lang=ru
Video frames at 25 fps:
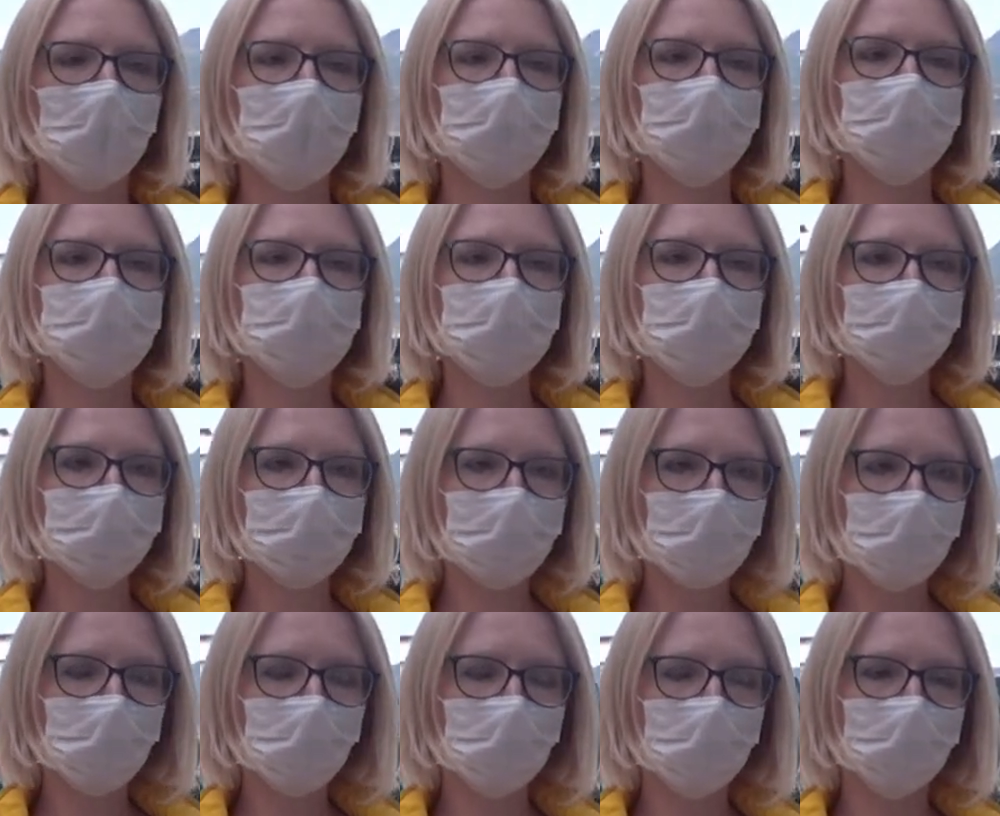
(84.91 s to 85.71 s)
где вы
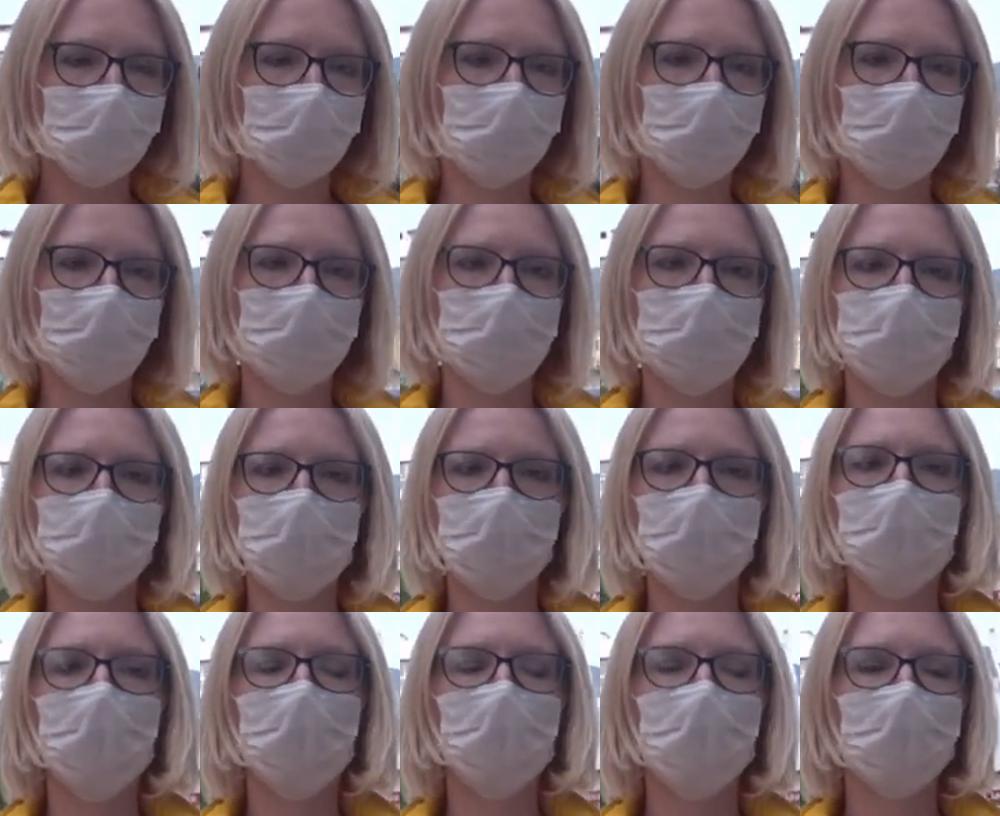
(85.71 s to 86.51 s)
работаете,
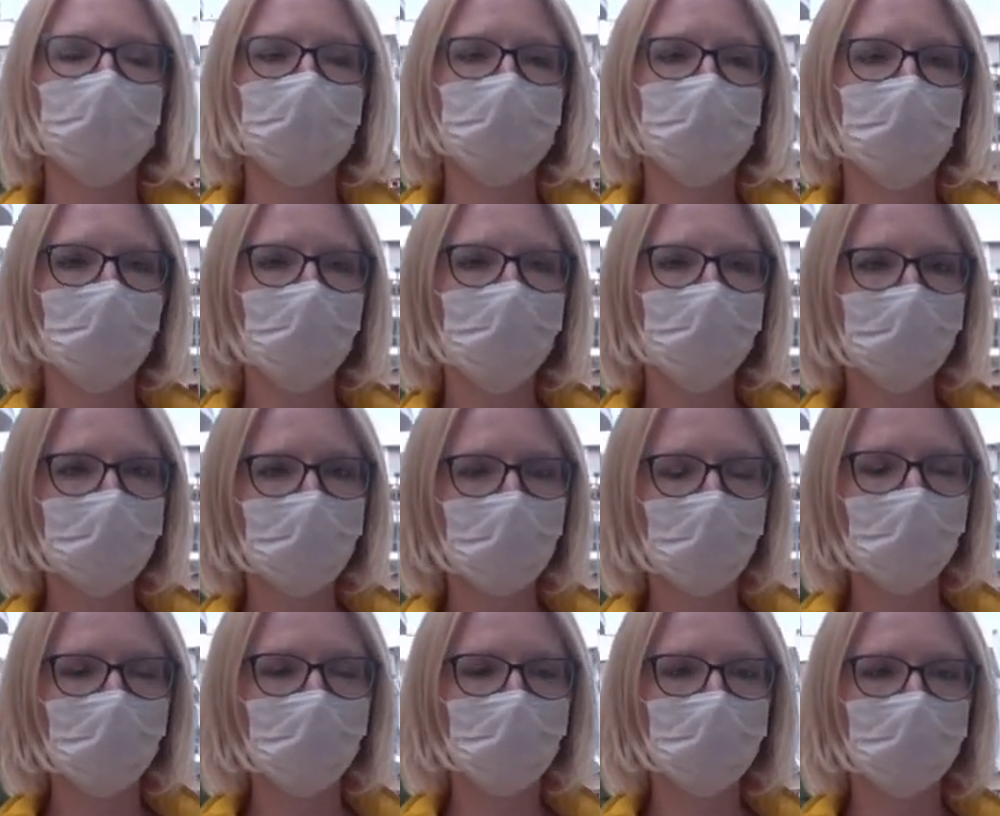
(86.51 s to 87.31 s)
кем вы
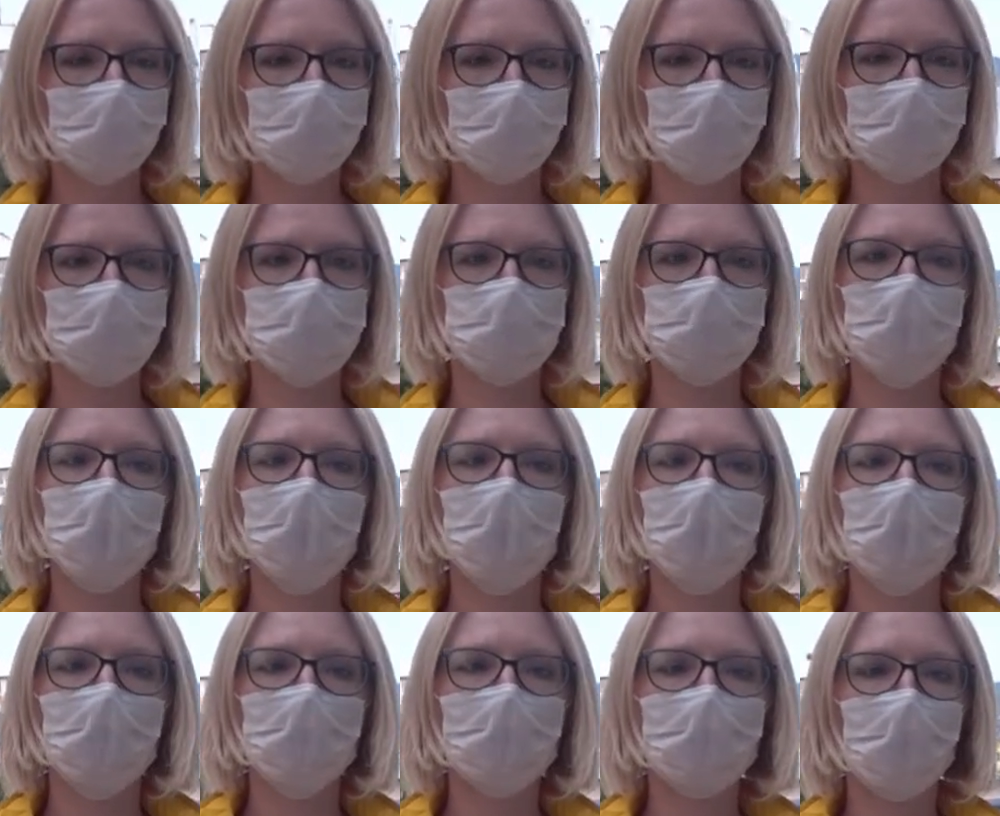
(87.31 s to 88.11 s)
работаете,
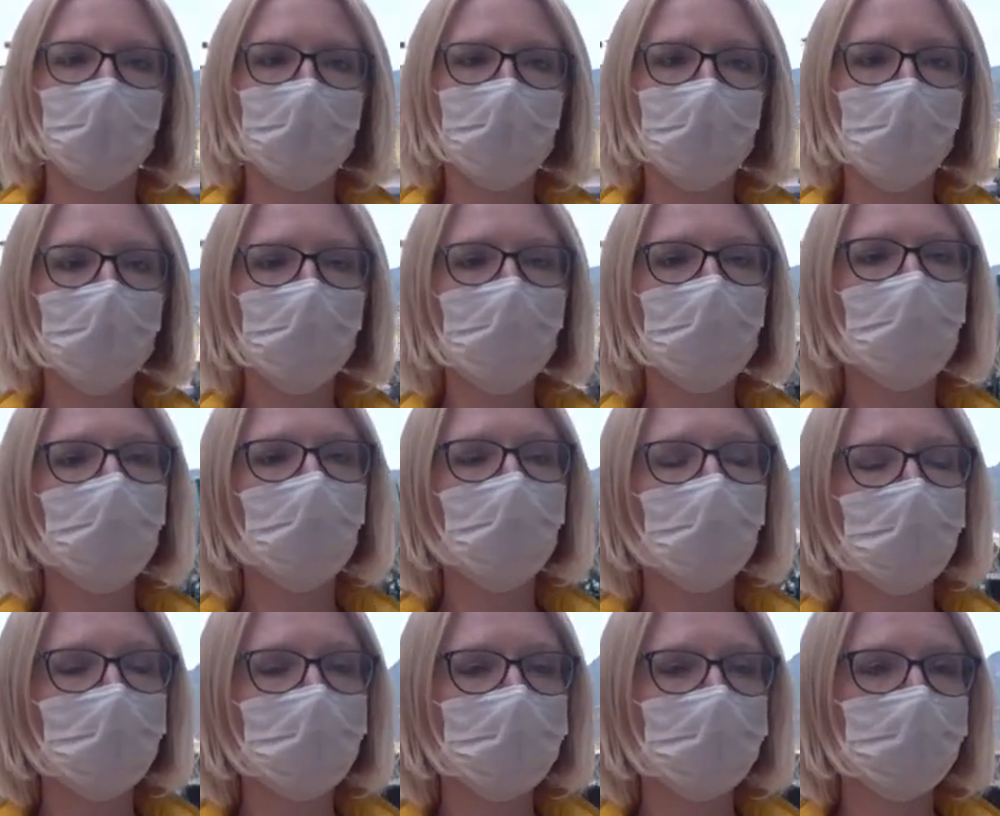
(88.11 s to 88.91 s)
в каком
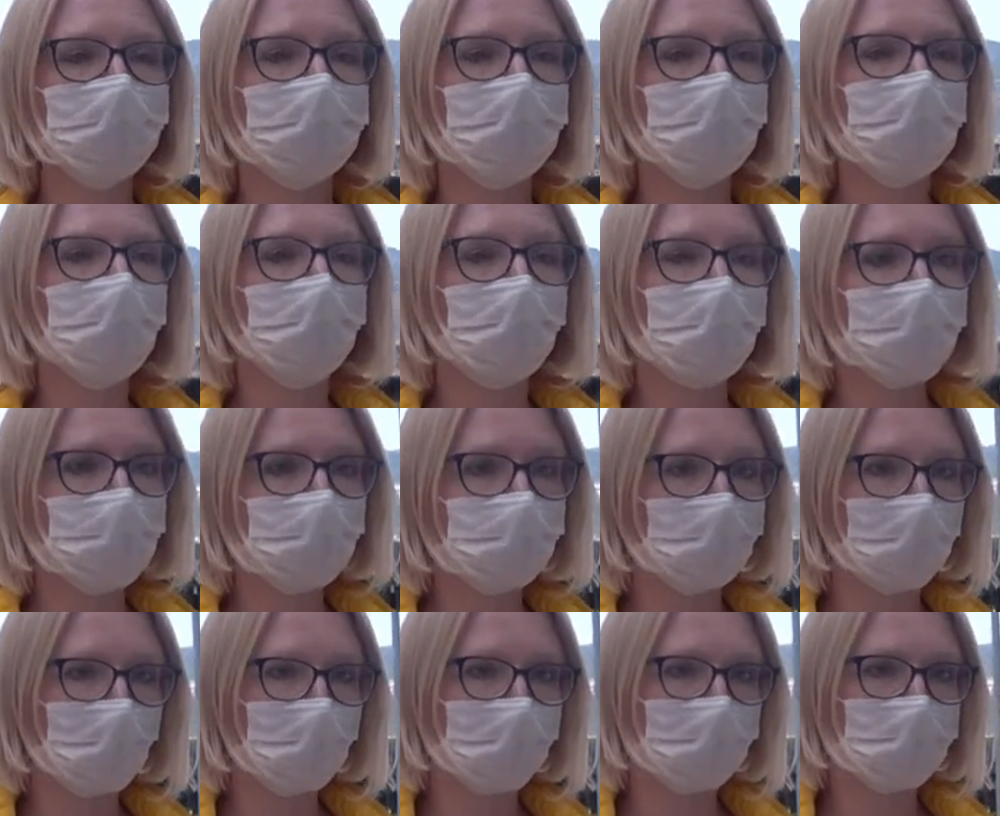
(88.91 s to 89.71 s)
городе вы
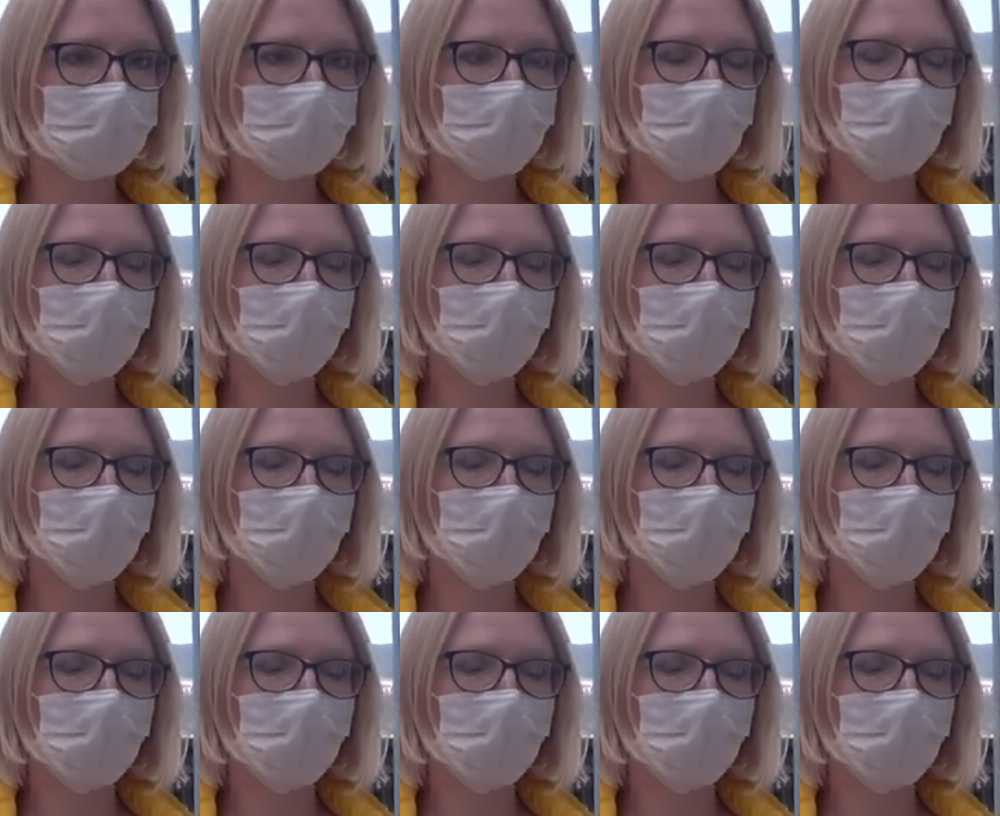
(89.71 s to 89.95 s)
проживаете.